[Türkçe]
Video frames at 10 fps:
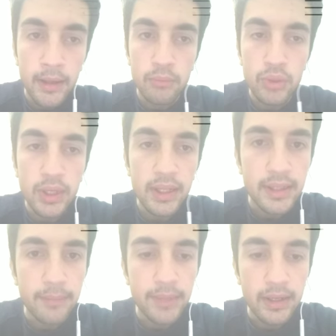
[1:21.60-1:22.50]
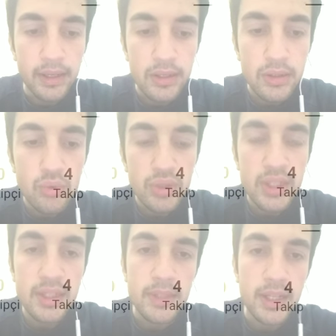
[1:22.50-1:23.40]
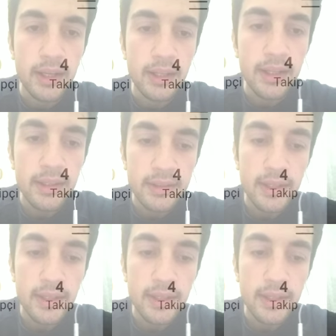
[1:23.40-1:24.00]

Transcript: Bu yan hesaptan arkadaşlar ücretsiz bir şekilde nasıl